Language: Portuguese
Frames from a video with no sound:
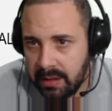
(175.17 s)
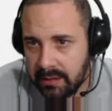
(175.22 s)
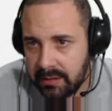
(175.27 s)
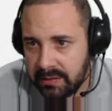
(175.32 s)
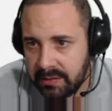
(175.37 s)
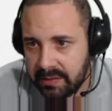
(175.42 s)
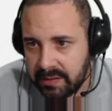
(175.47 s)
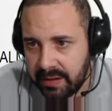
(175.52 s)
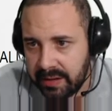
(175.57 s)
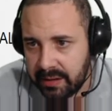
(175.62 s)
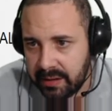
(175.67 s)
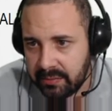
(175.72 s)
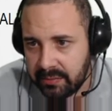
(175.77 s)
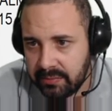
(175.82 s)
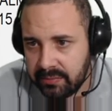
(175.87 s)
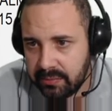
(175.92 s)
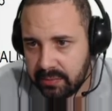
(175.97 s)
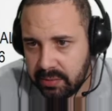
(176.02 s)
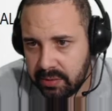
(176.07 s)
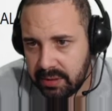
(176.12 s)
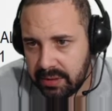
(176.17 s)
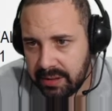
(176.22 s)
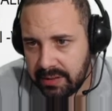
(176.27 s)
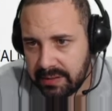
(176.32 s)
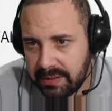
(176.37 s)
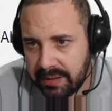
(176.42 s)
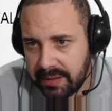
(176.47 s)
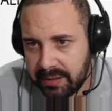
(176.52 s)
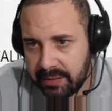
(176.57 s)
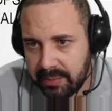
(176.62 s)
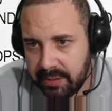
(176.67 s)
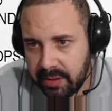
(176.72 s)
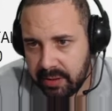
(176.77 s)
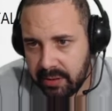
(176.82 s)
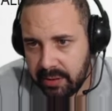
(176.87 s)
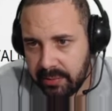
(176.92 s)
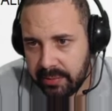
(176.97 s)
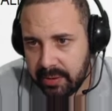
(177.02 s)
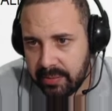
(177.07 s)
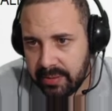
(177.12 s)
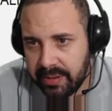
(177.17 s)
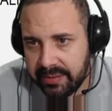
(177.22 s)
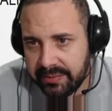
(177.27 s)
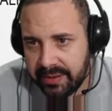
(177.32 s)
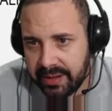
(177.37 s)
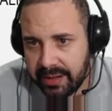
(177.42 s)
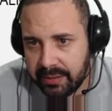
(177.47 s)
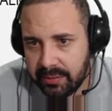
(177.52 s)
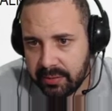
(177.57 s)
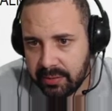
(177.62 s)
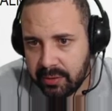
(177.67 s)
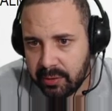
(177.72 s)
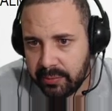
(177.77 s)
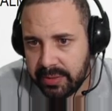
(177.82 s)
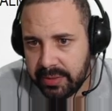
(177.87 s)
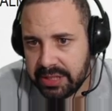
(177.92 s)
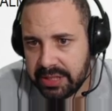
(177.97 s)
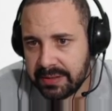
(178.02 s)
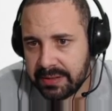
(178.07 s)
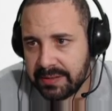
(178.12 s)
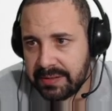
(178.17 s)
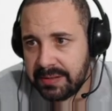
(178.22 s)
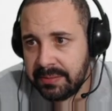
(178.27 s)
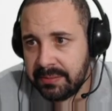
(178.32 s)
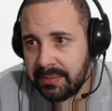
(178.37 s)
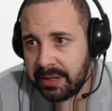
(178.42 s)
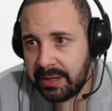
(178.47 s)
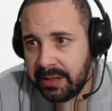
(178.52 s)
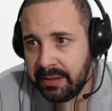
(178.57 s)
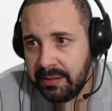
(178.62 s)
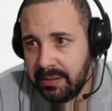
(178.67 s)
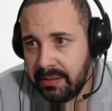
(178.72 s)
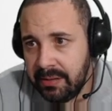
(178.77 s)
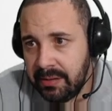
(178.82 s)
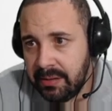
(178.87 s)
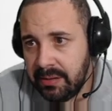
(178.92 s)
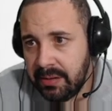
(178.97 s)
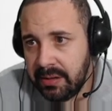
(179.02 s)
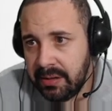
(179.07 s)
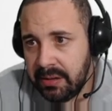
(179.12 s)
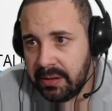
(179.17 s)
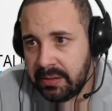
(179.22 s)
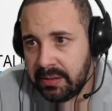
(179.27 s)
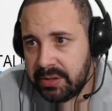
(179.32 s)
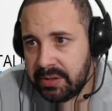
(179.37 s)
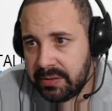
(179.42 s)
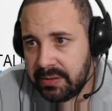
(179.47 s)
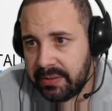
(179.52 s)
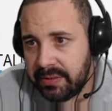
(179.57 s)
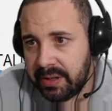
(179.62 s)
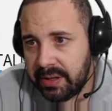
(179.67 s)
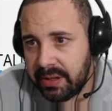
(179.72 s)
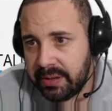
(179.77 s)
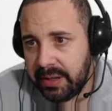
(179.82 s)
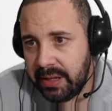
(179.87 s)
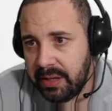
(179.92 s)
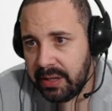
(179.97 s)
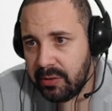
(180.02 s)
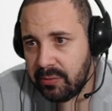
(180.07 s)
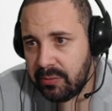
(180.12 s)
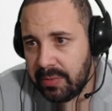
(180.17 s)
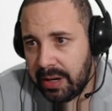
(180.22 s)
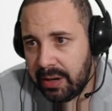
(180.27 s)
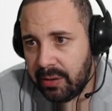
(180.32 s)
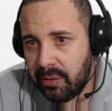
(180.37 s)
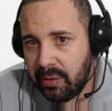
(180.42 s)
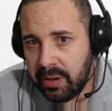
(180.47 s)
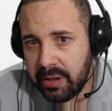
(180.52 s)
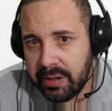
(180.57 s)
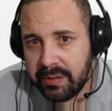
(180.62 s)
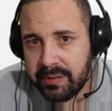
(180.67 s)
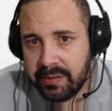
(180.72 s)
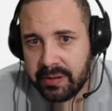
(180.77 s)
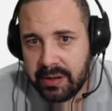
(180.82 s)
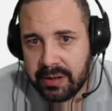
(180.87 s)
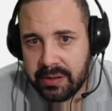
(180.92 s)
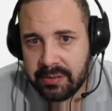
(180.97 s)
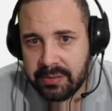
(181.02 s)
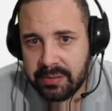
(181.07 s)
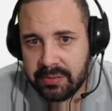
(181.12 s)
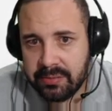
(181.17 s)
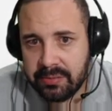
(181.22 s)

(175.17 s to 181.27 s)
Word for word: Zero. Por que zero? Porque não abriu uma vela totalmente acima, né? Deixa eu ver, nem uma hora, certo?